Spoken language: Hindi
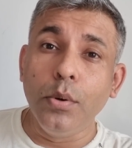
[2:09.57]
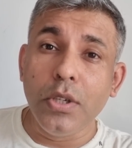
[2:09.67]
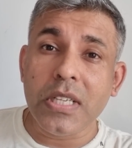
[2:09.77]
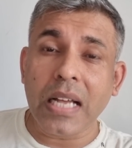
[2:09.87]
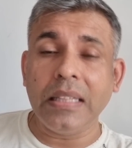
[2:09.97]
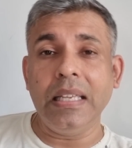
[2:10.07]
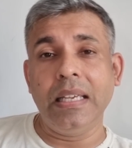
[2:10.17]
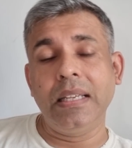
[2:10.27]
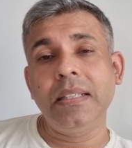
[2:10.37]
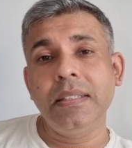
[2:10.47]
भूल जाते
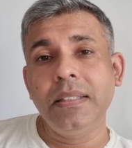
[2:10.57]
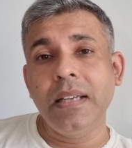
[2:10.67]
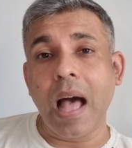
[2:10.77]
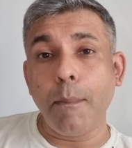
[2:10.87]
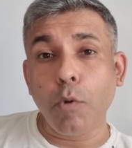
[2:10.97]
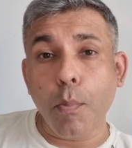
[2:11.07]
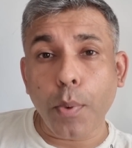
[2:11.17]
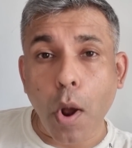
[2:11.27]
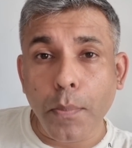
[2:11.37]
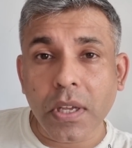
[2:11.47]
हैं आपको
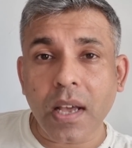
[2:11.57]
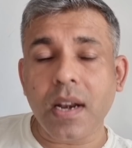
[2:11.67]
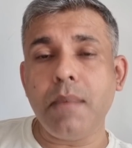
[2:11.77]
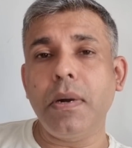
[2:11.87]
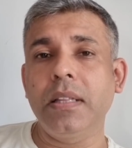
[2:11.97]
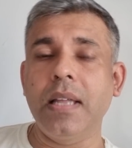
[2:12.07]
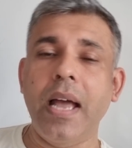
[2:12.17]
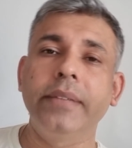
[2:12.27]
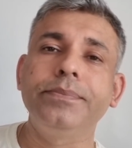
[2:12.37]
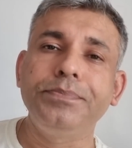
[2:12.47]
प्रॉम्प्ट करना पड़ता
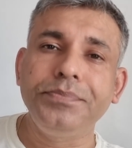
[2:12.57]
है